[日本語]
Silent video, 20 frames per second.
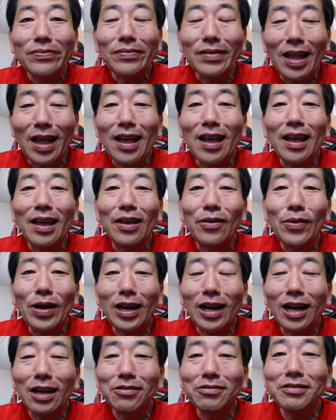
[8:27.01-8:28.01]
で、
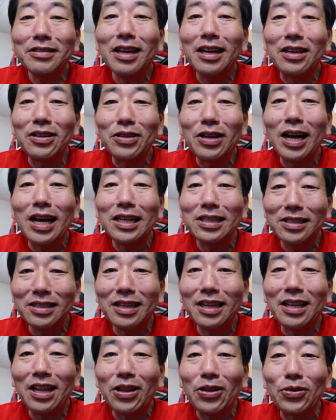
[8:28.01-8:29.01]
わかるんやけど、外
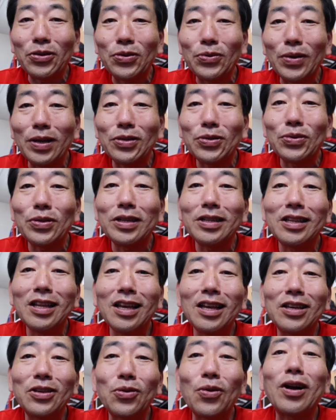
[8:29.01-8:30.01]
れた時はそれ
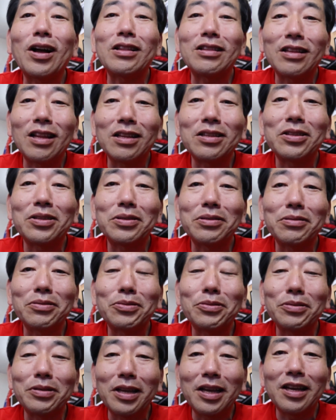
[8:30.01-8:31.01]
で良かったっていうこ
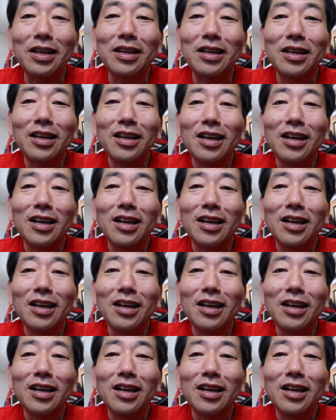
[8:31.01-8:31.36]
とで、